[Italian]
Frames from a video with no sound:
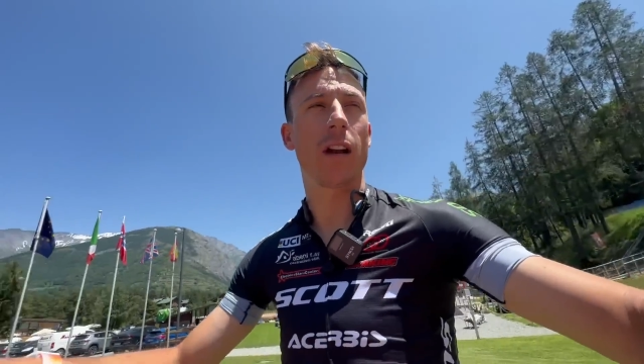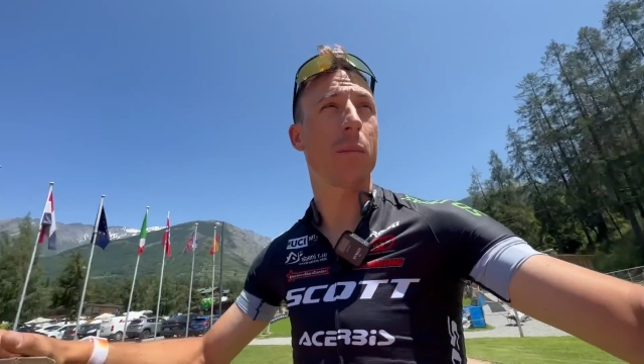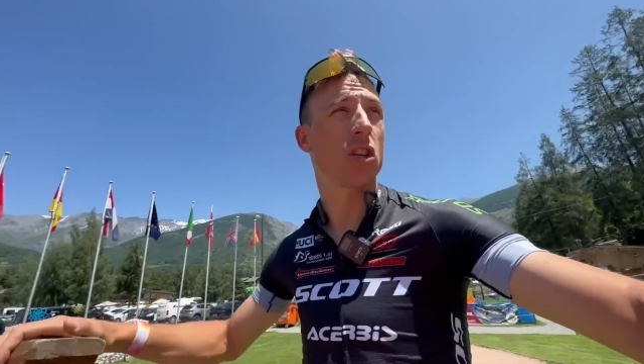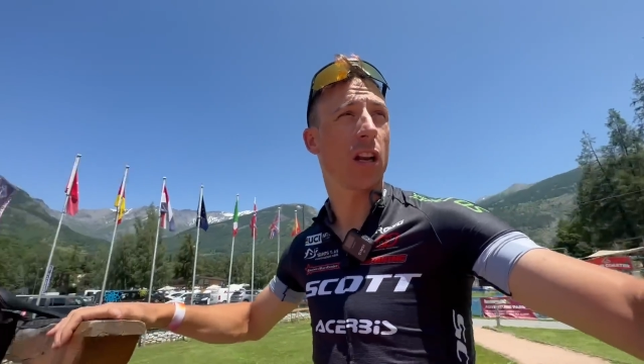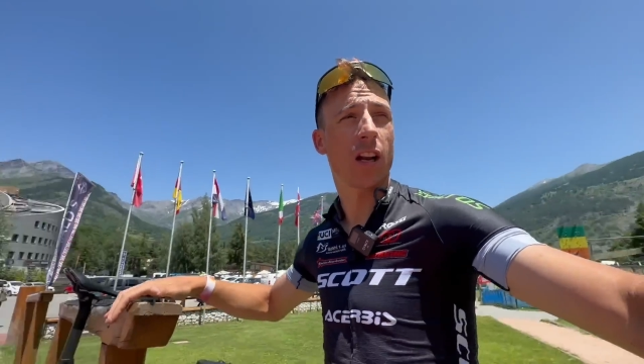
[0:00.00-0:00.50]
la
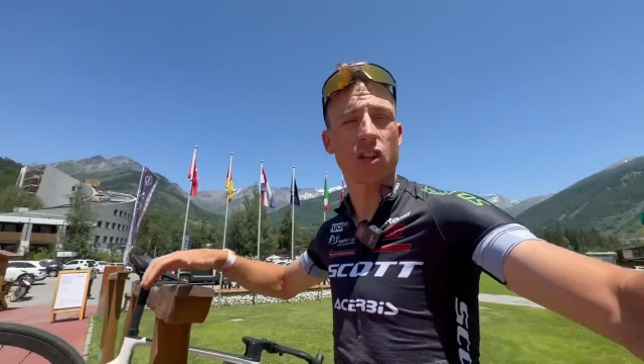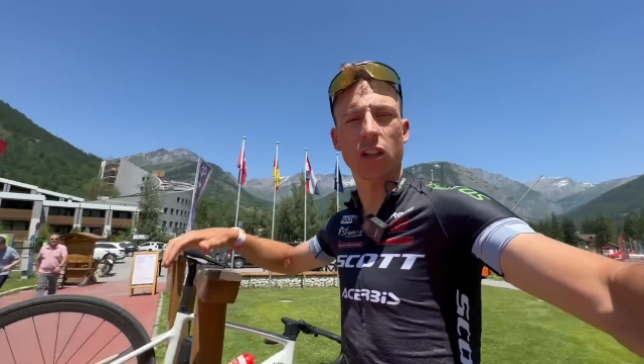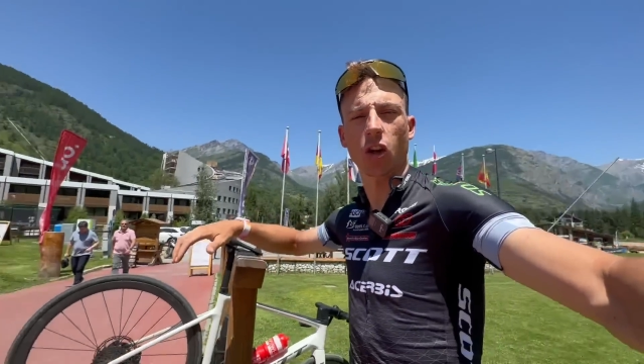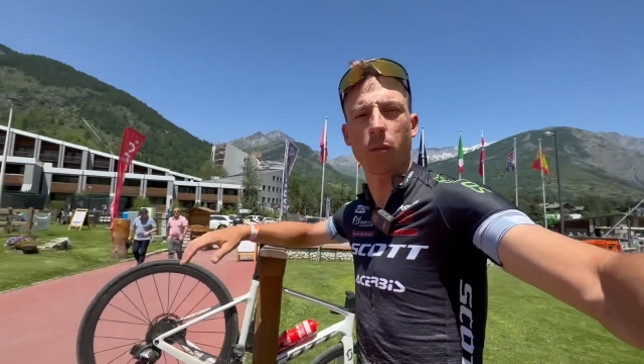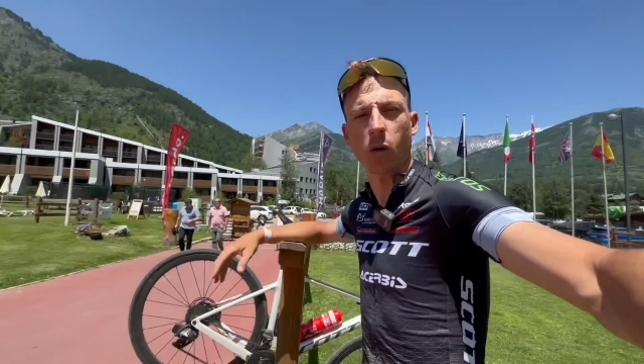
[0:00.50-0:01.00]
bici la
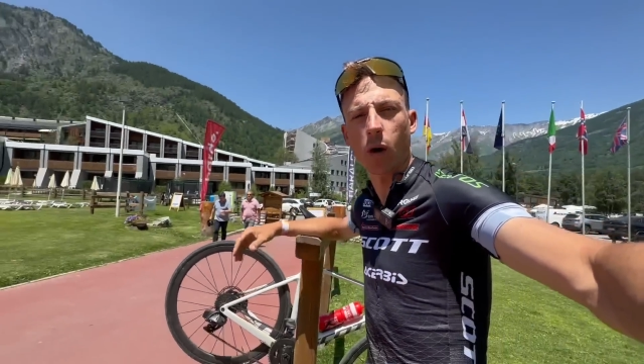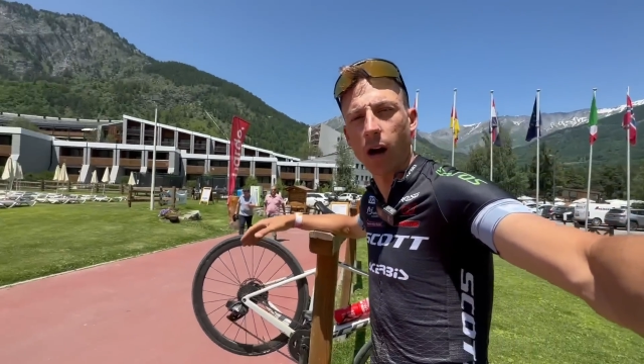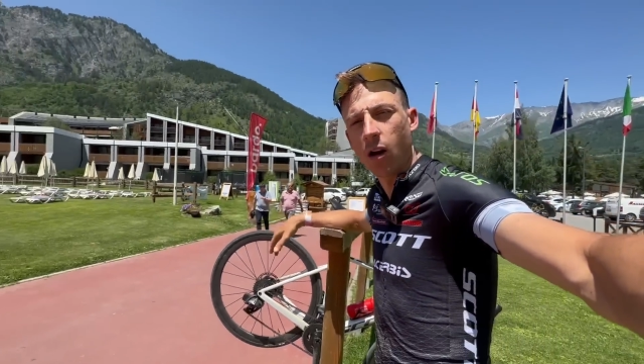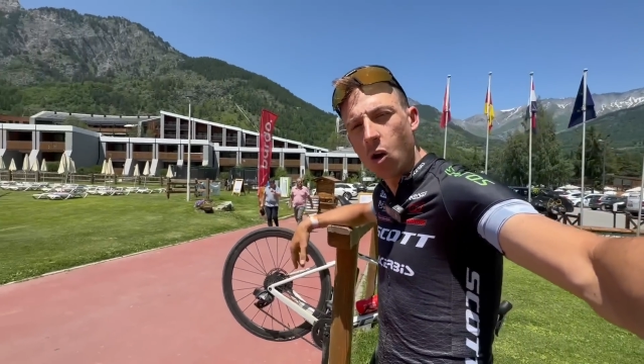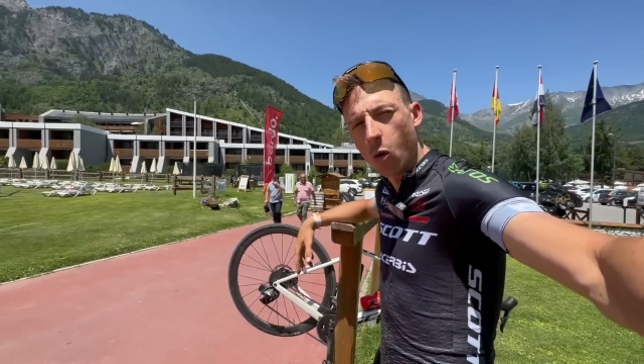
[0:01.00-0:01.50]
lasciate come
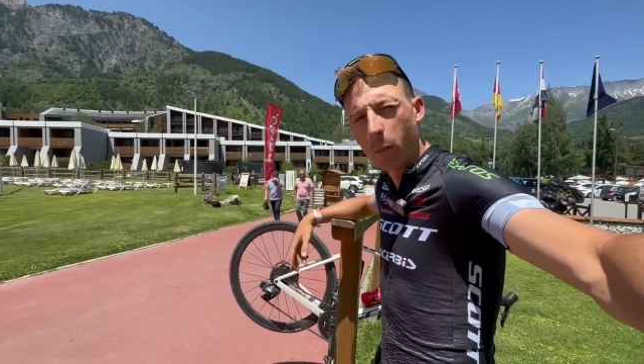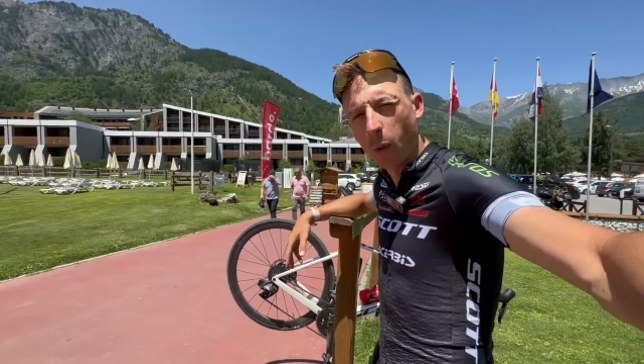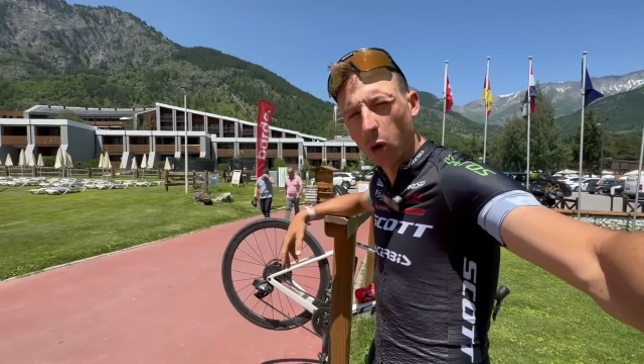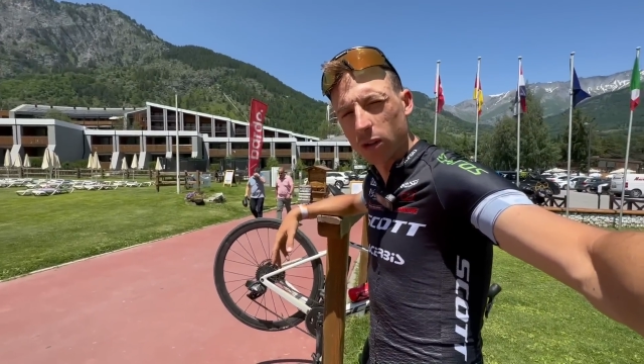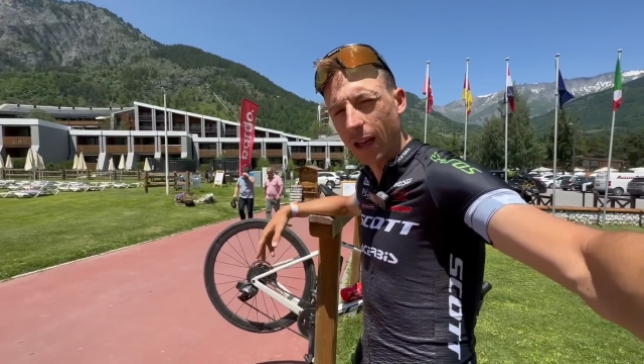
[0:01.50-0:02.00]
qua, un
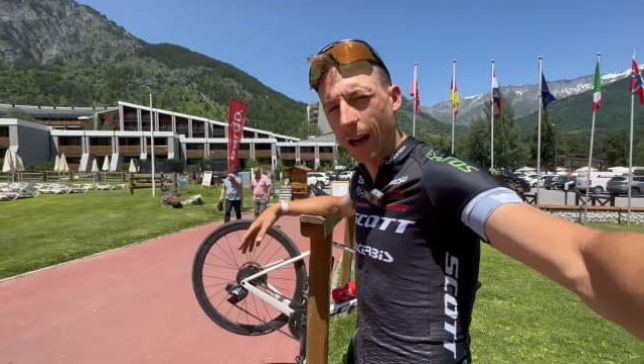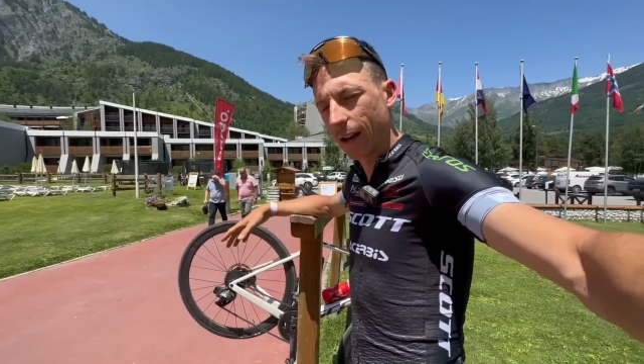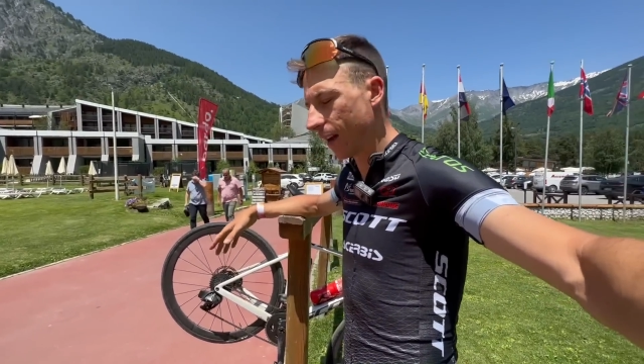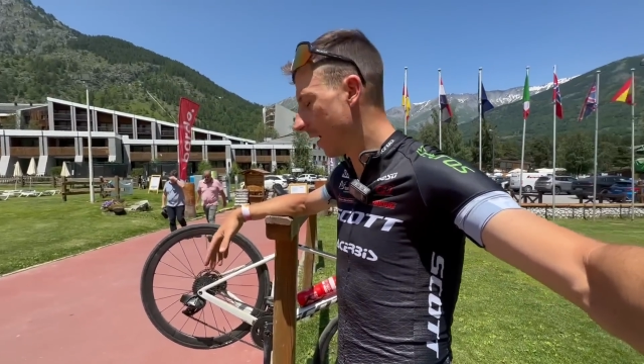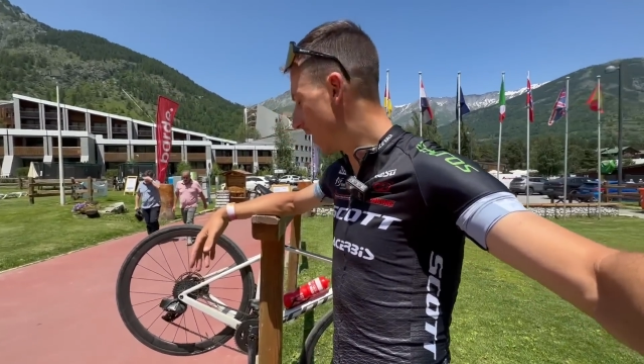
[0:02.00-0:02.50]
po'
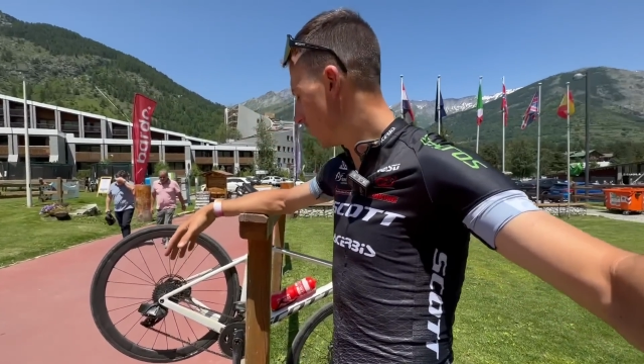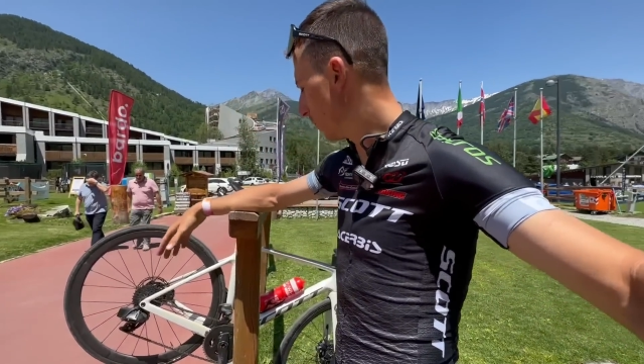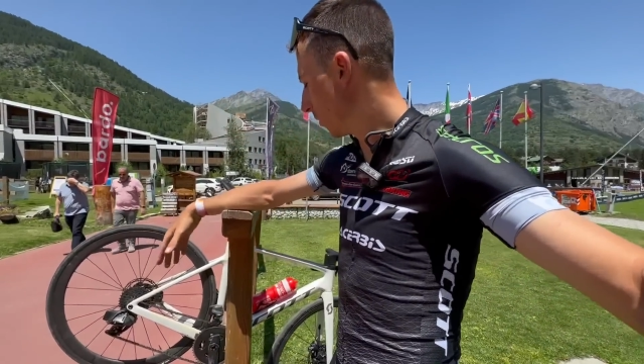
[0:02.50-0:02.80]
lontana e non